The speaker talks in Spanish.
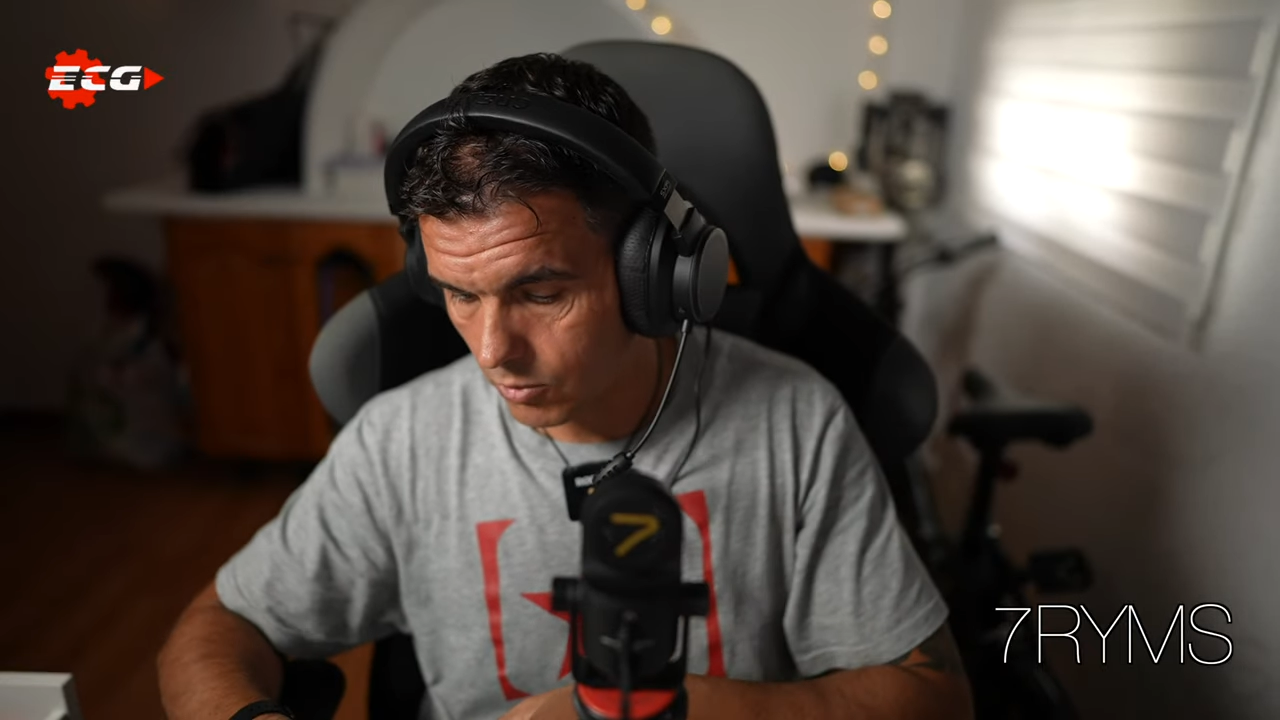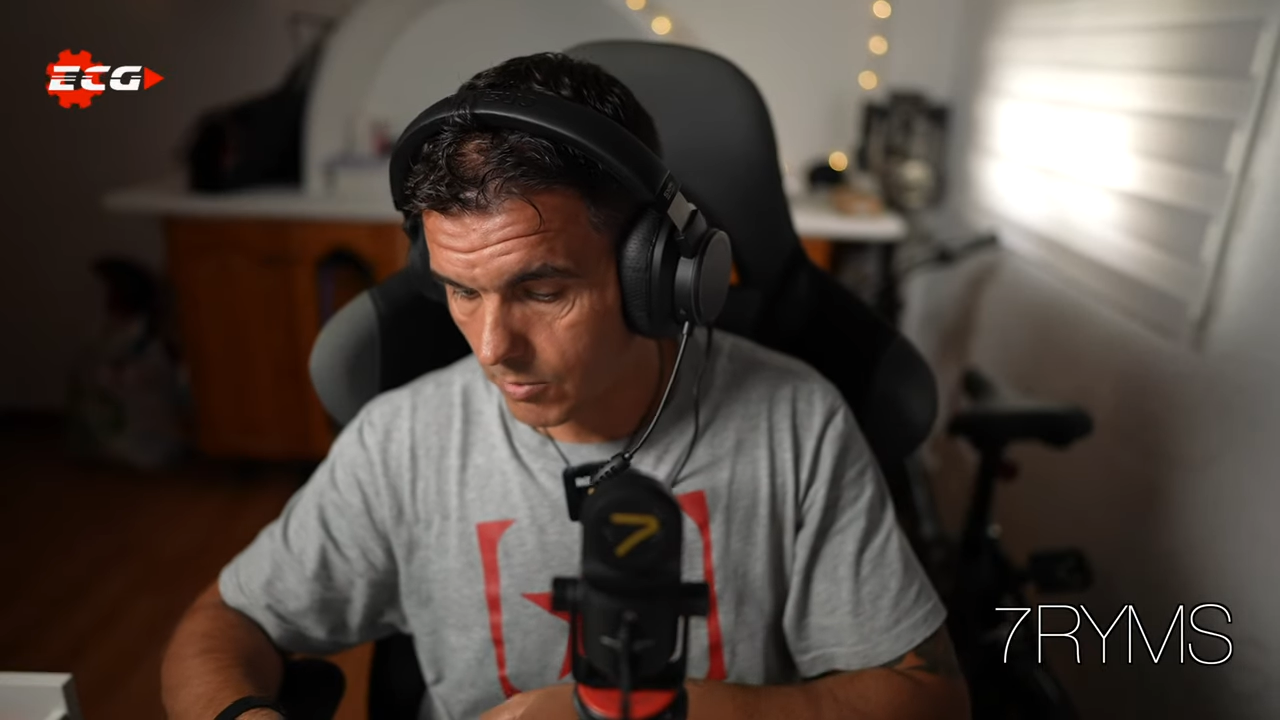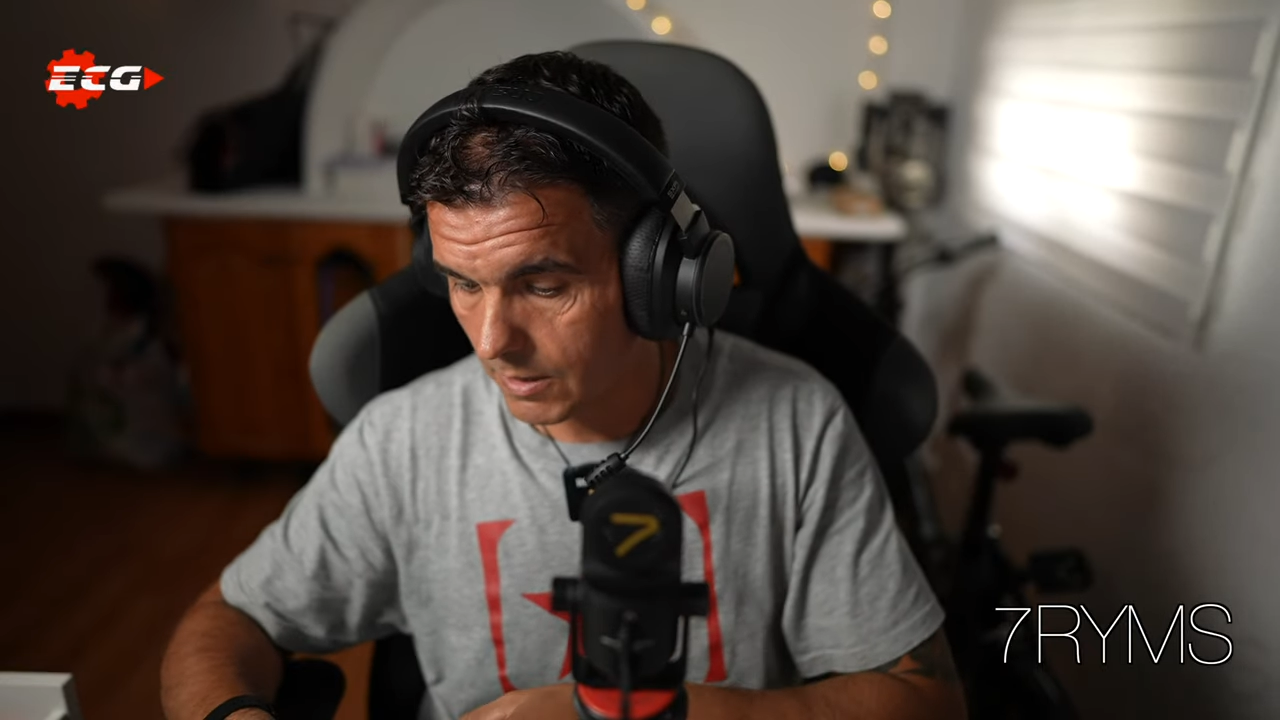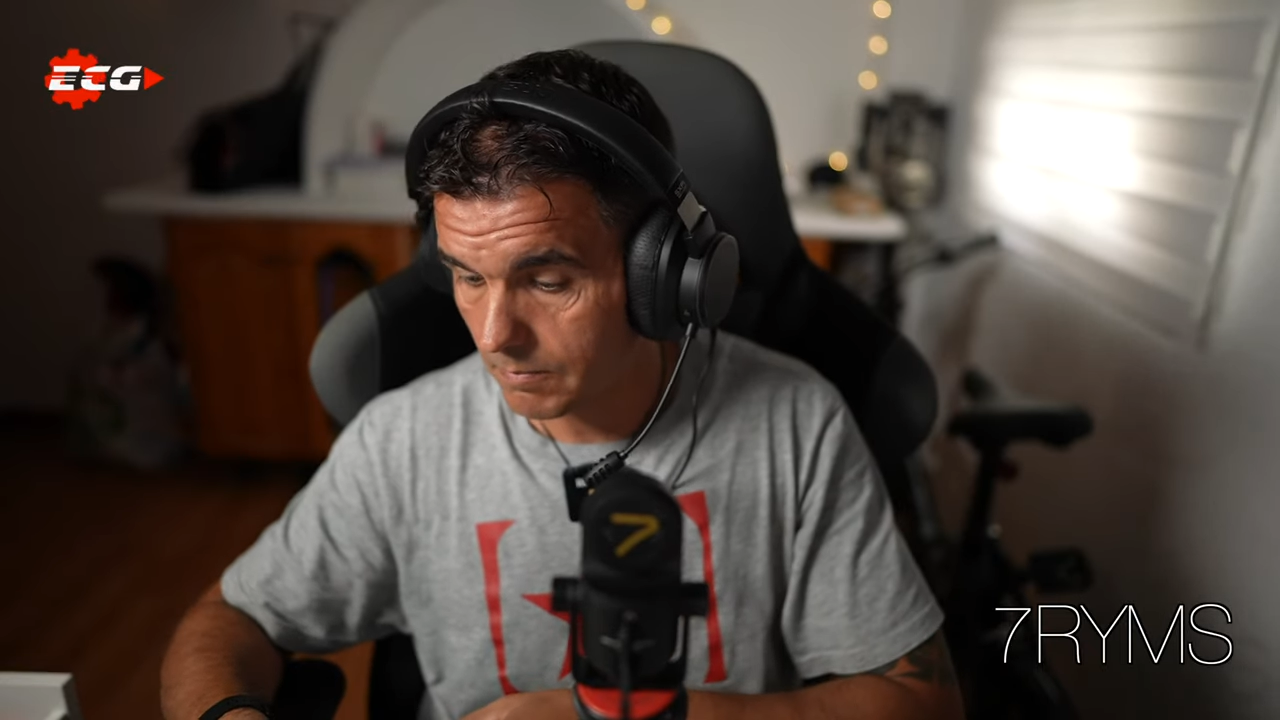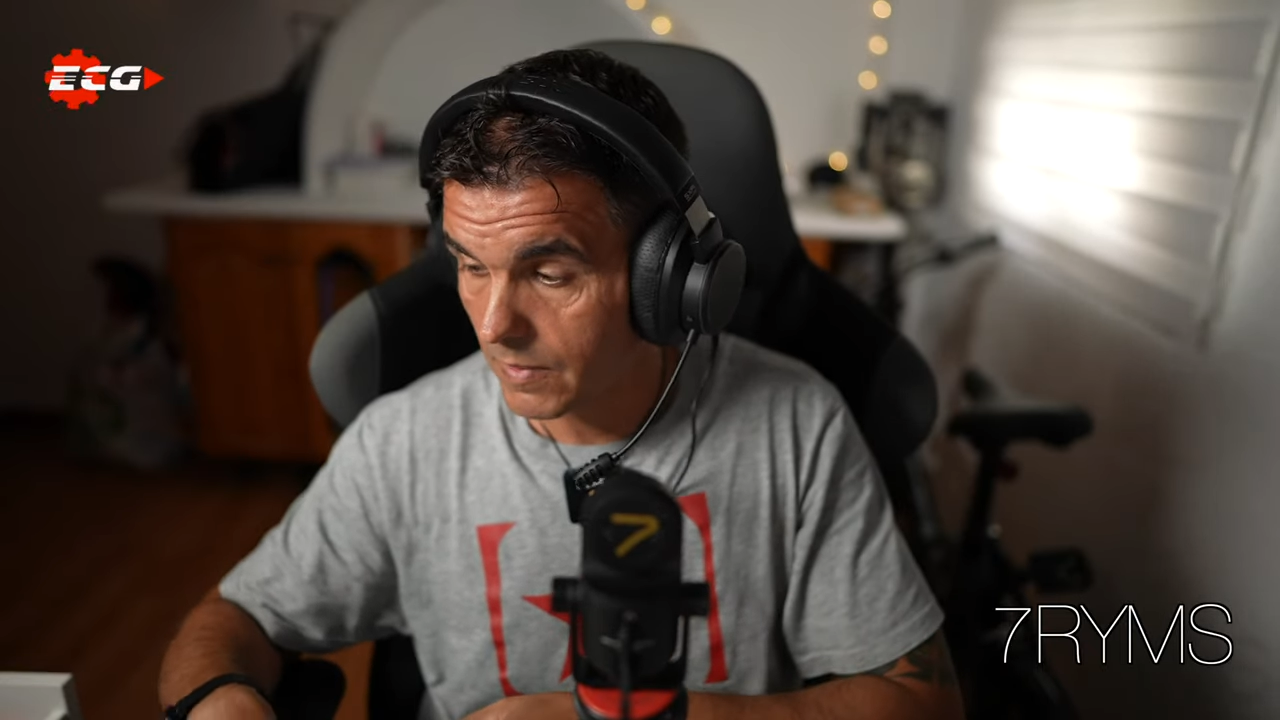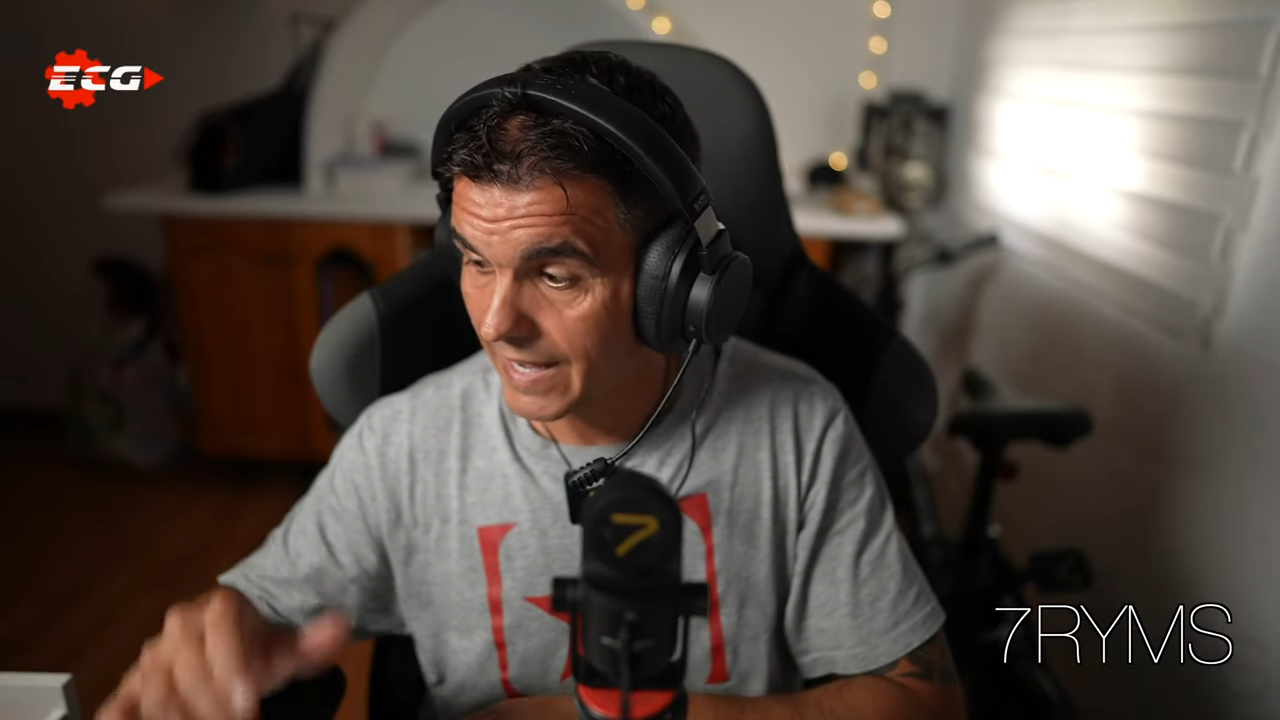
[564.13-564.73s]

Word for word: prueba.